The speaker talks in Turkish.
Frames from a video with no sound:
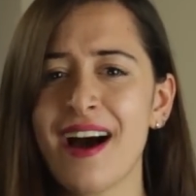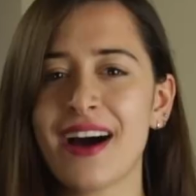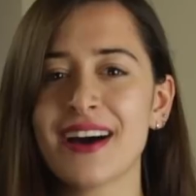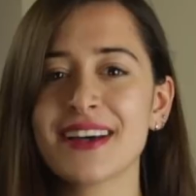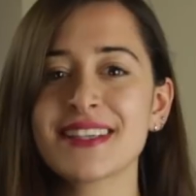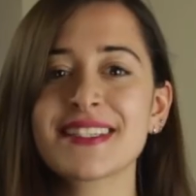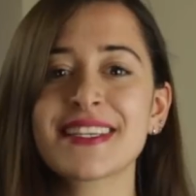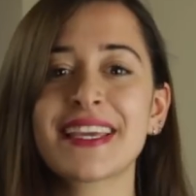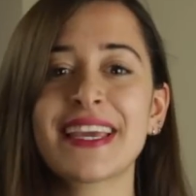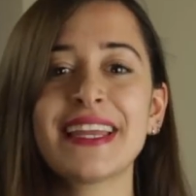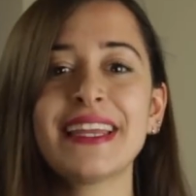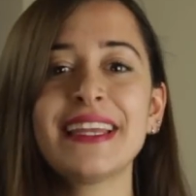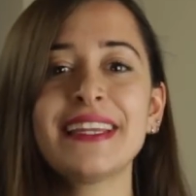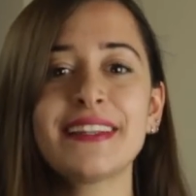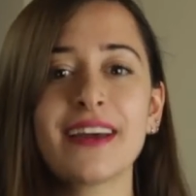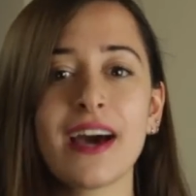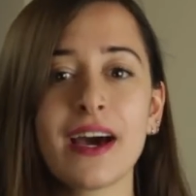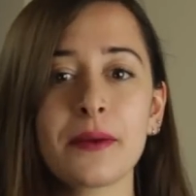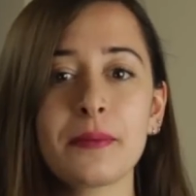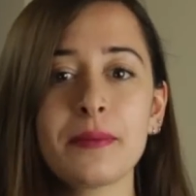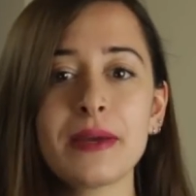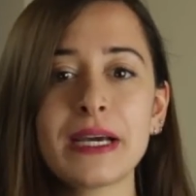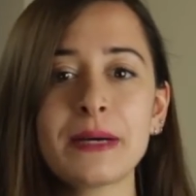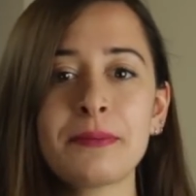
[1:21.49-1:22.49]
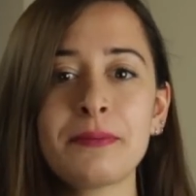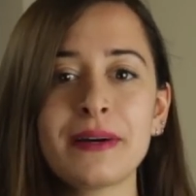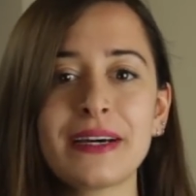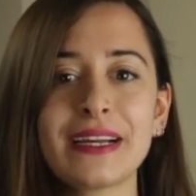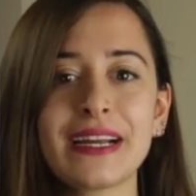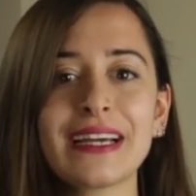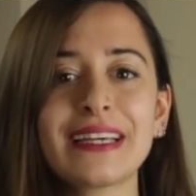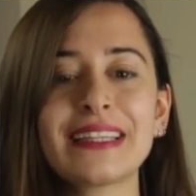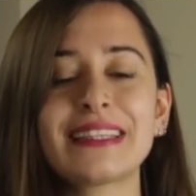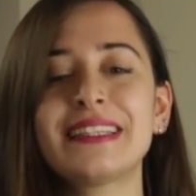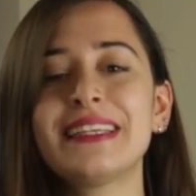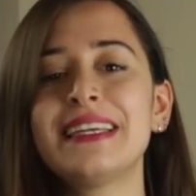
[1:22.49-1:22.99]
askeri darbe
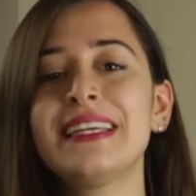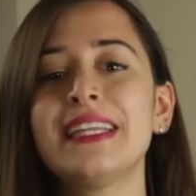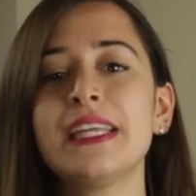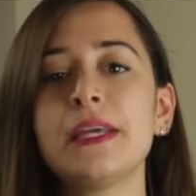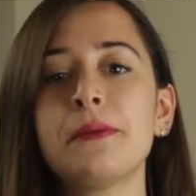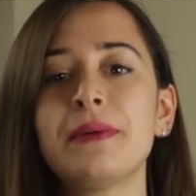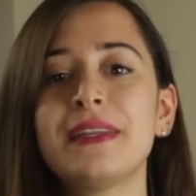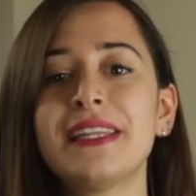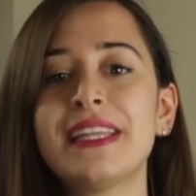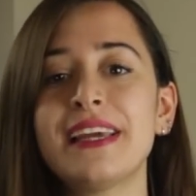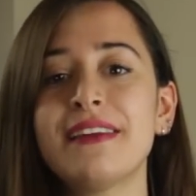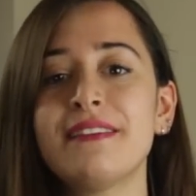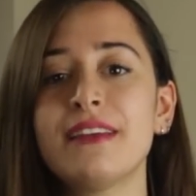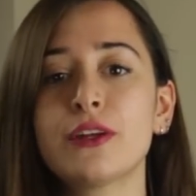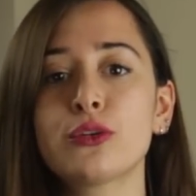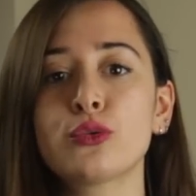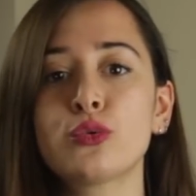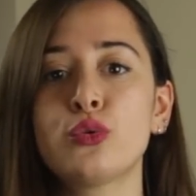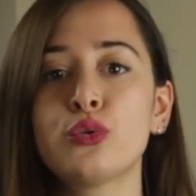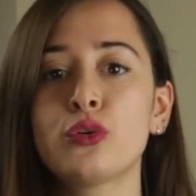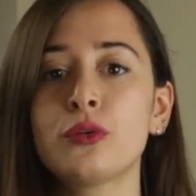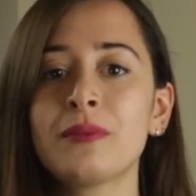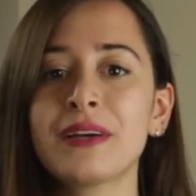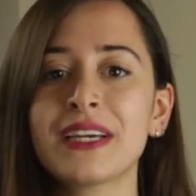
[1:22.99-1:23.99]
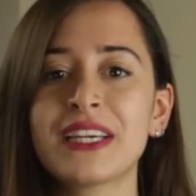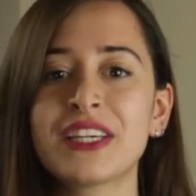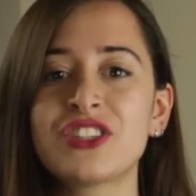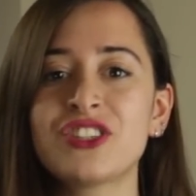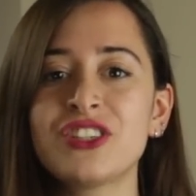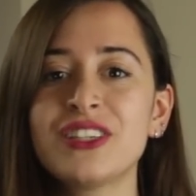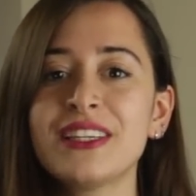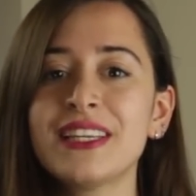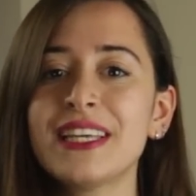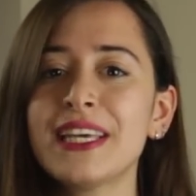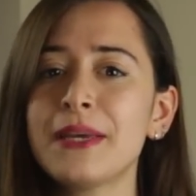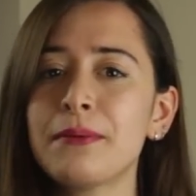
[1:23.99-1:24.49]
yaparak dini bir devlet kurmak
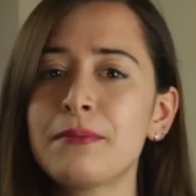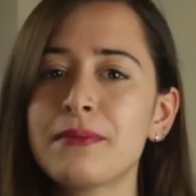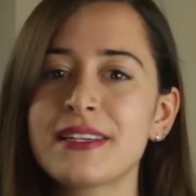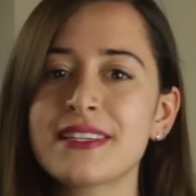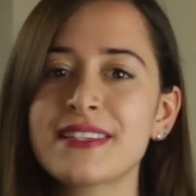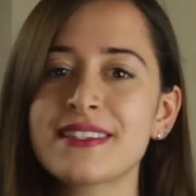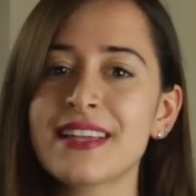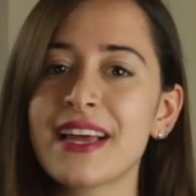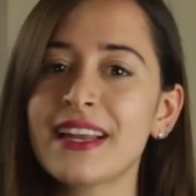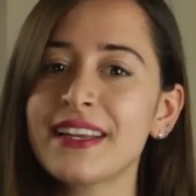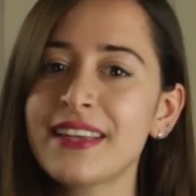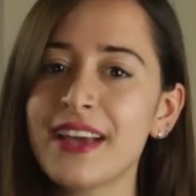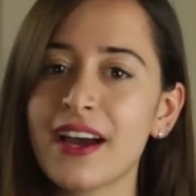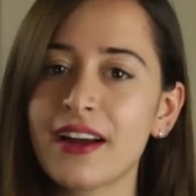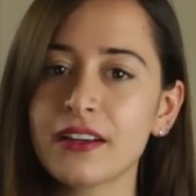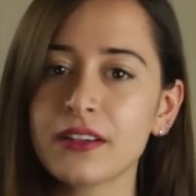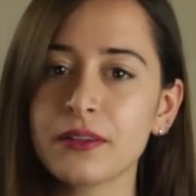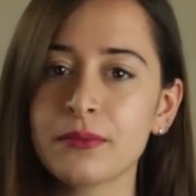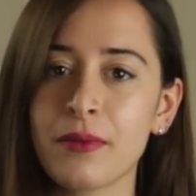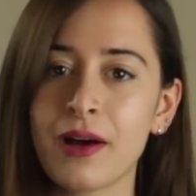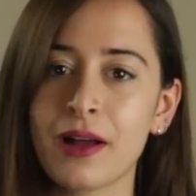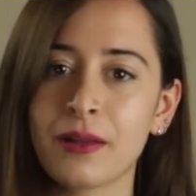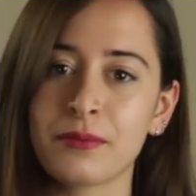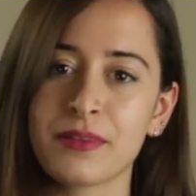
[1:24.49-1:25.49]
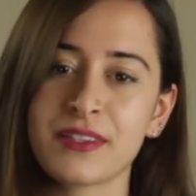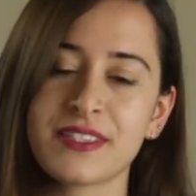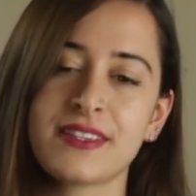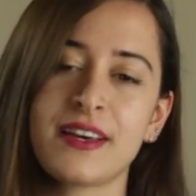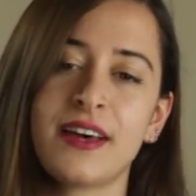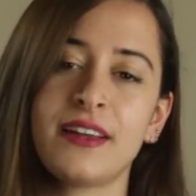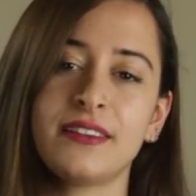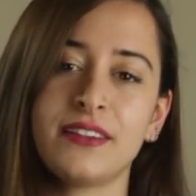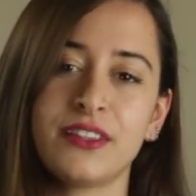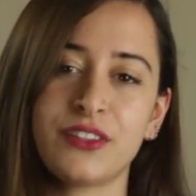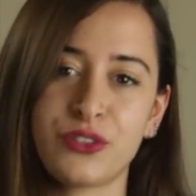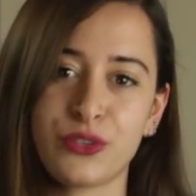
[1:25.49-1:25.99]
için iblisten yardım alması
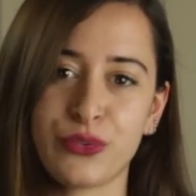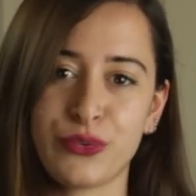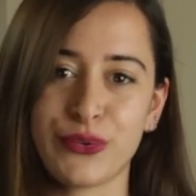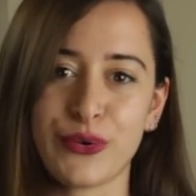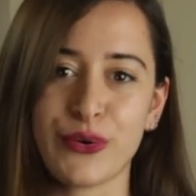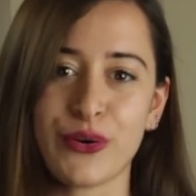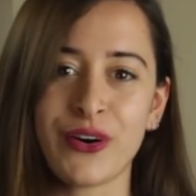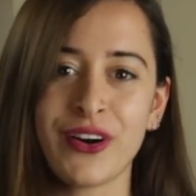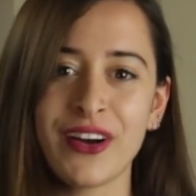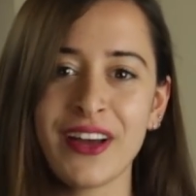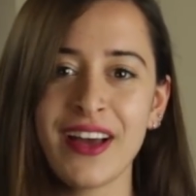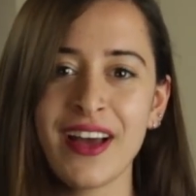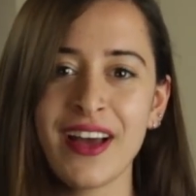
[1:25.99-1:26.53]
anlatılıyor.